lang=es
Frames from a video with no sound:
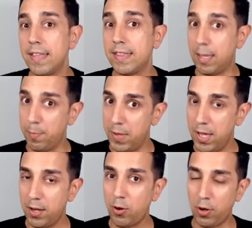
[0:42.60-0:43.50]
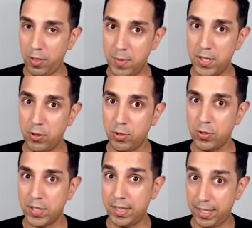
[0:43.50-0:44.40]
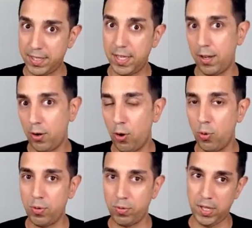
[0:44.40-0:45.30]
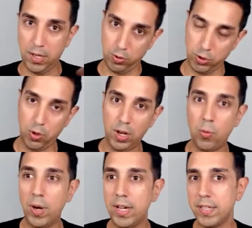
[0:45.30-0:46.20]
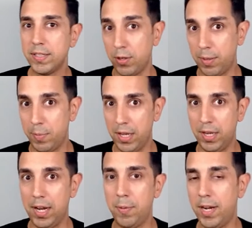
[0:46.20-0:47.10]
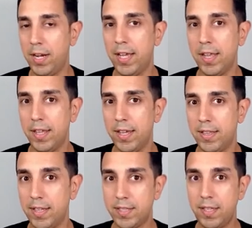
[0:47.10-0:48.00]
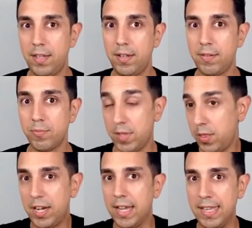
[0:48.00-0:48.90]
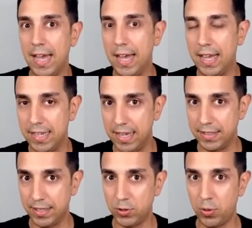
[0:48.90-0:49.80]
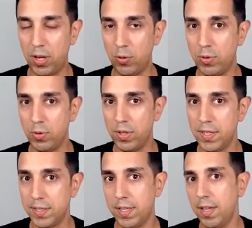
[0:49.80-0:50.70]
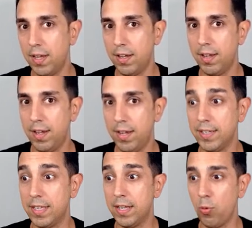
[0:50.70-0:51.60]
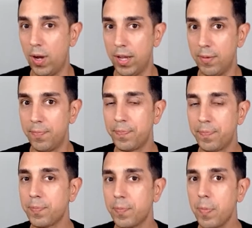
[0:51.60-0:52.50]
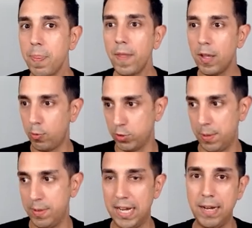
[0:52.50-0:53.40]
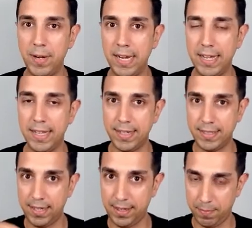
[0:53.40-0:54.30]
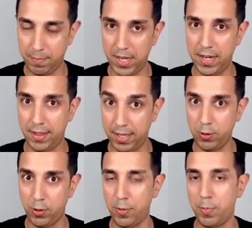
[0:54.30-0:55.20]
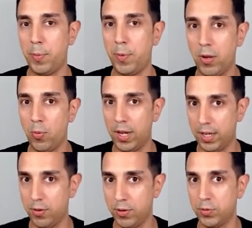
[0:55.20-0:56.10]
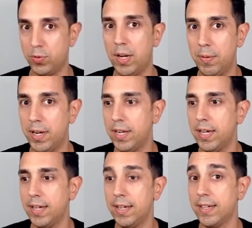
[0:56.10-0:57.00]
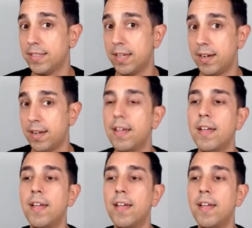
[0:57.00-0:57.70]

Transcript: También conocimientos de testing en Go, o sea, no solo el lenguaje, sino también la librería de testing, es decir, que ya hayáis hecho algún test en, este lenguaje. Como sabéis, la librería de testing viene dentro del propio lenguaje, no es una librería externa.